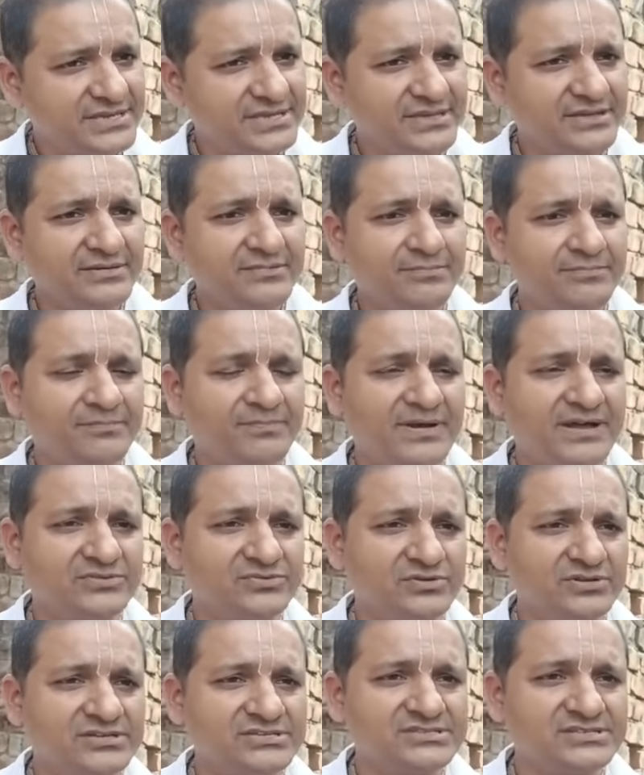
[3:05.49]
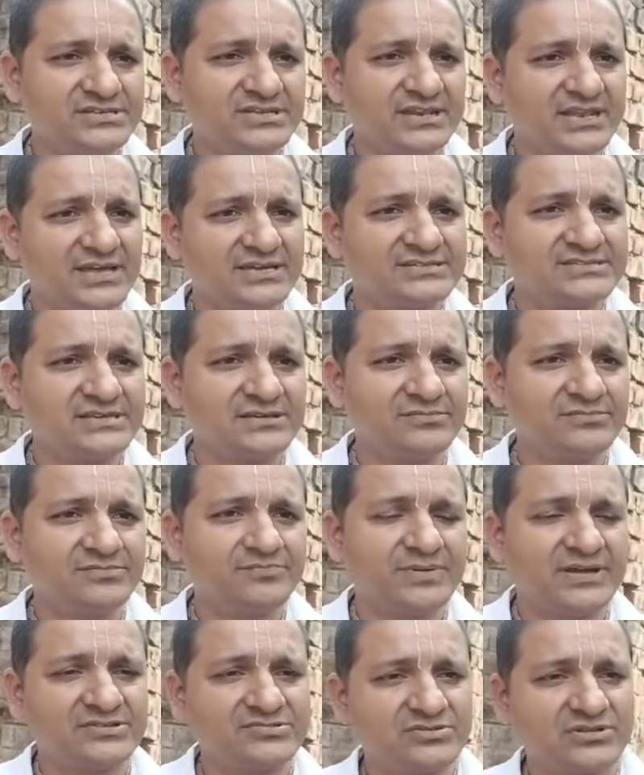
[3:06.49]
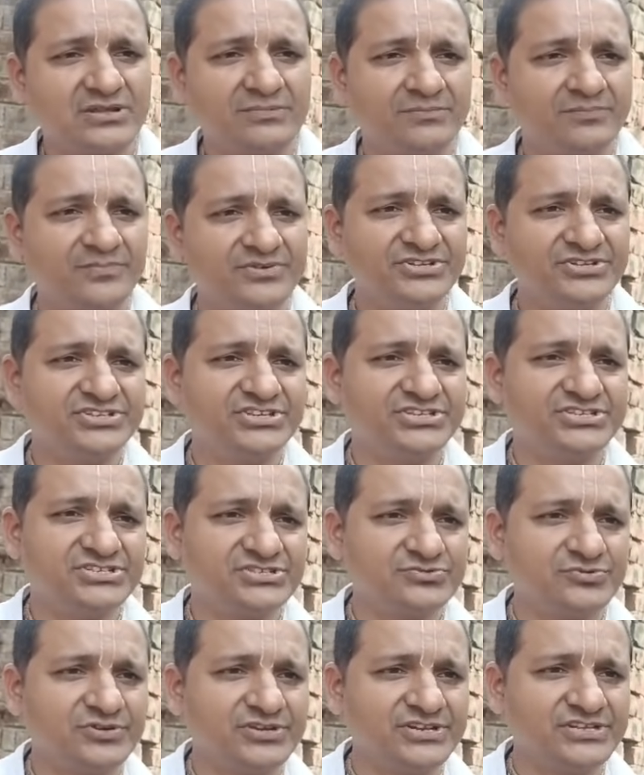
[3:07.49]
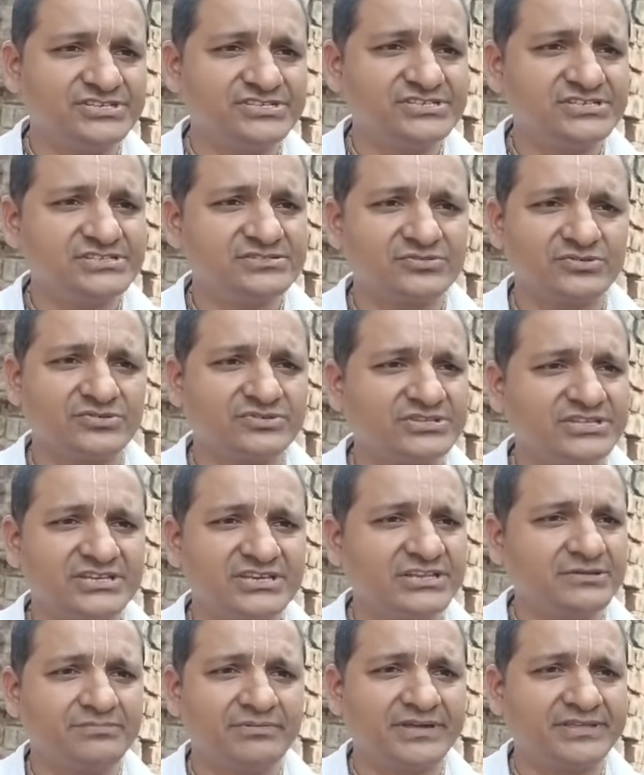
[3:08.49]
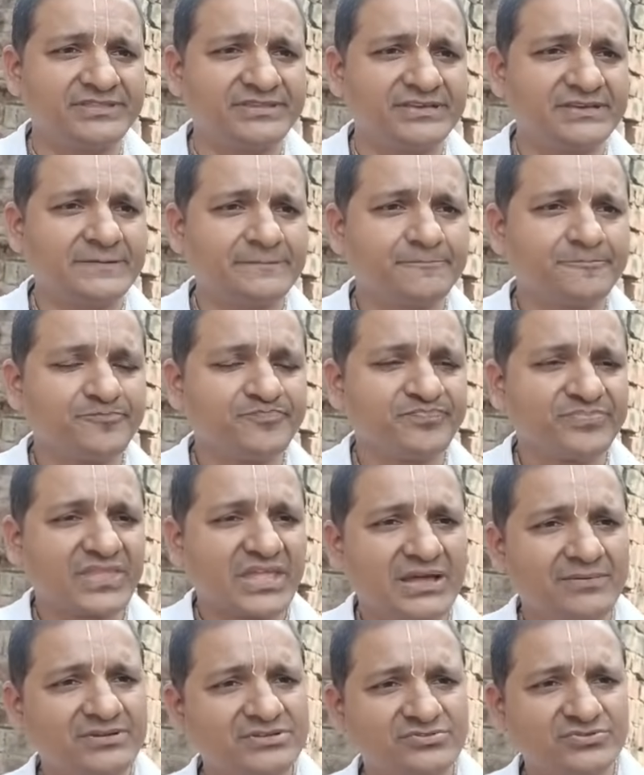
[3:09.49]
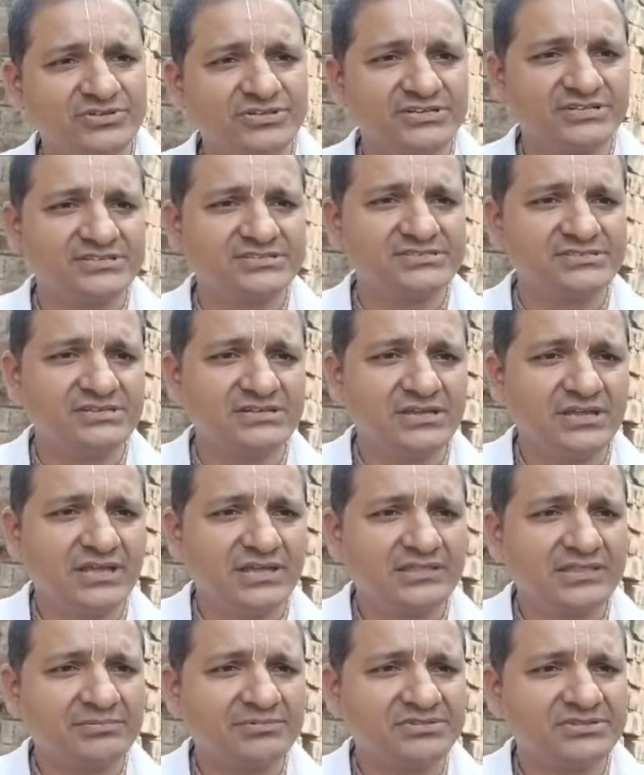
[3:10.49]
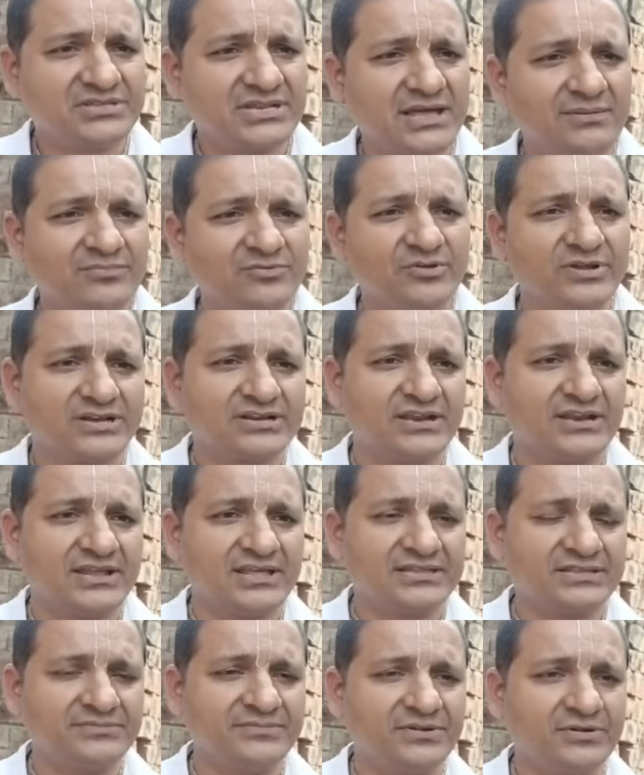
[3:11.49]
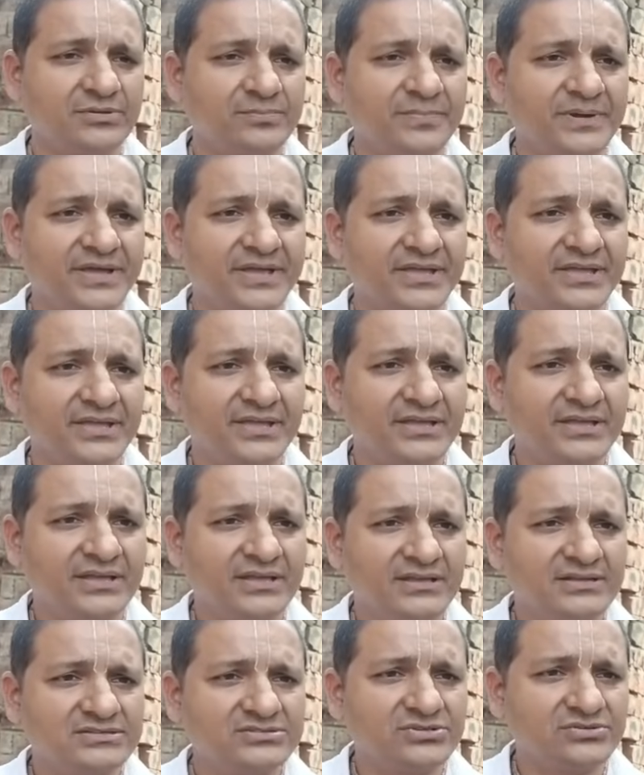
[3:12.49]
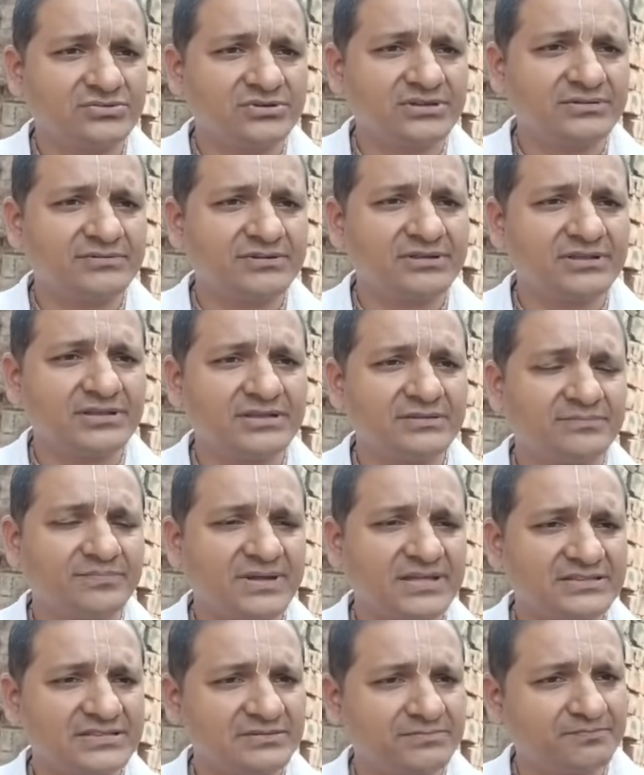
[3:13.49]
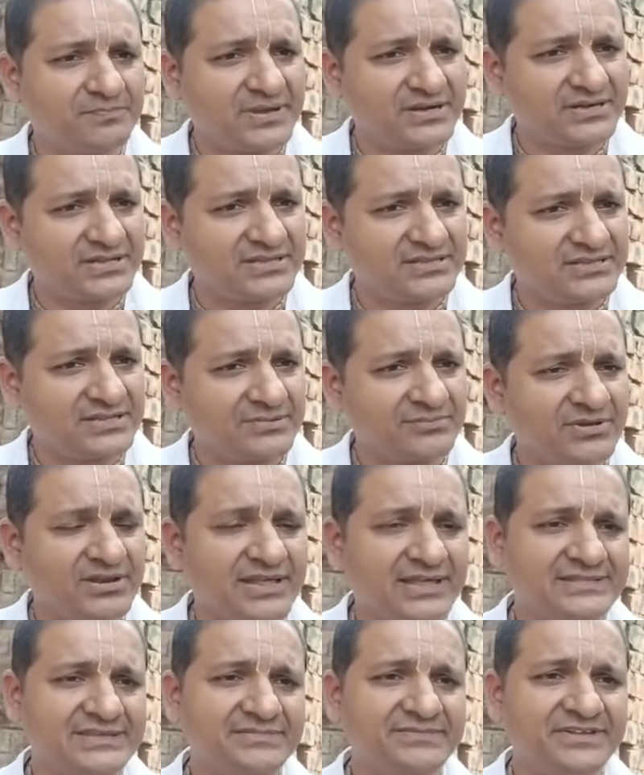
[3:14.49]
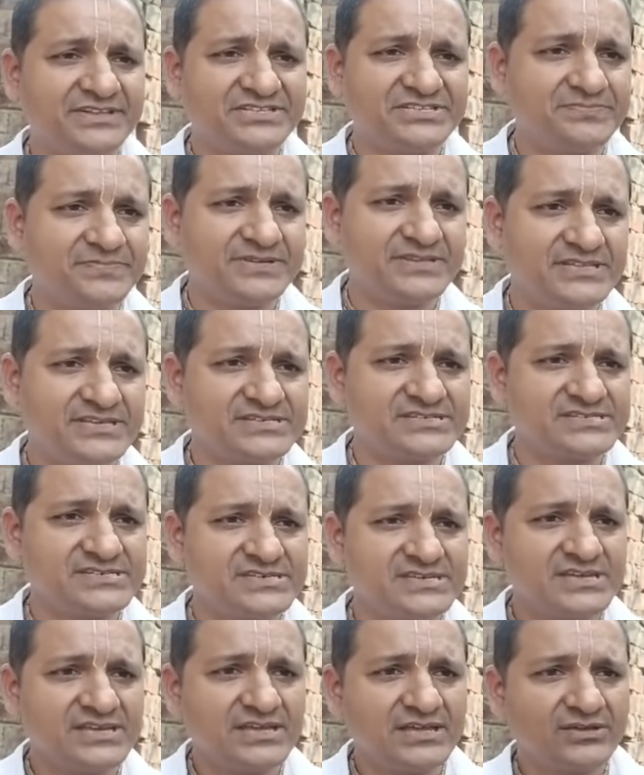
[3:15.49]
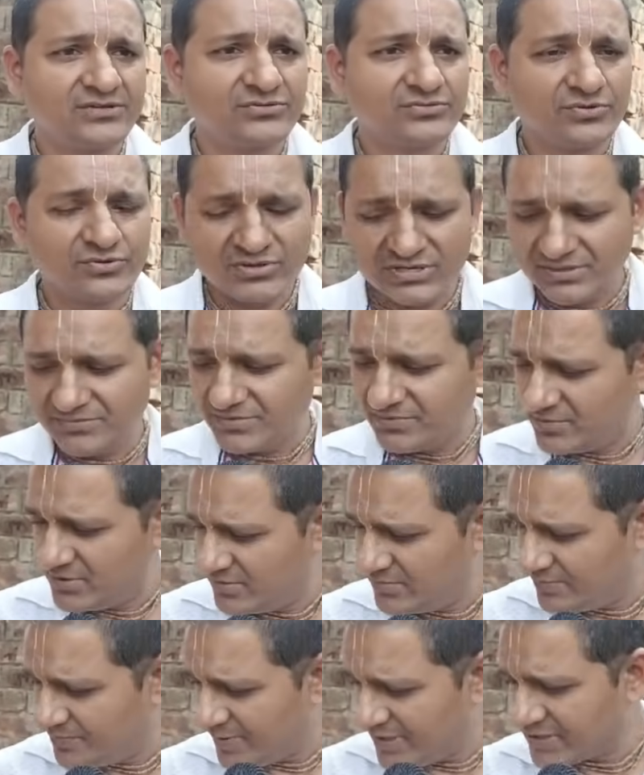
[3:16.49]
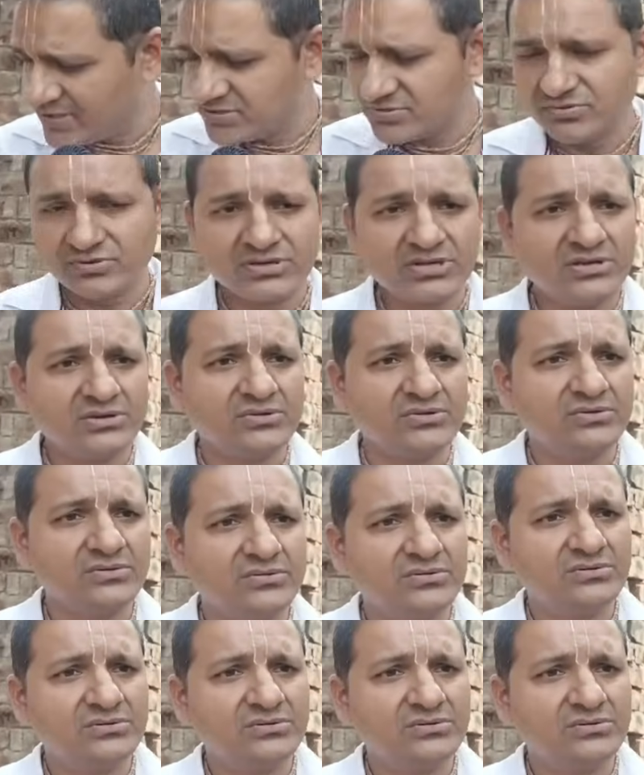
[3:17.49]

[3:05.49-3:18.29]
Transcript: যে পা তুলেছে লাগছে আমি পাঁচশোটা নিজে নিজে সরিয়ে নিয়েছি তখন দেখিনি পায়ের দিকে আবার সরিয়ে নিয়েছি তারপর দ্রাম করে একটা লাথি মারলো পায়ে যখন এবার পাতি পাটা দ্রাম করে লাথি মেরে চিপিয়ে দিয়েছে তখন আমি বললাম পাটা সরাও